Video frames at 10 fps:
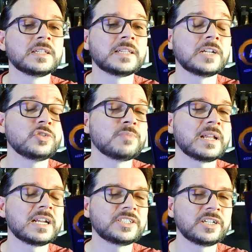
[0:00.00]
Tá de
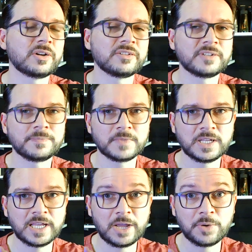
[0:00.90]
embalagem nova,
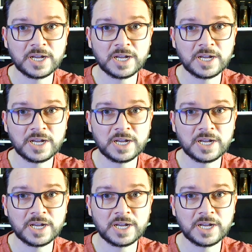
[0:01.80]
é o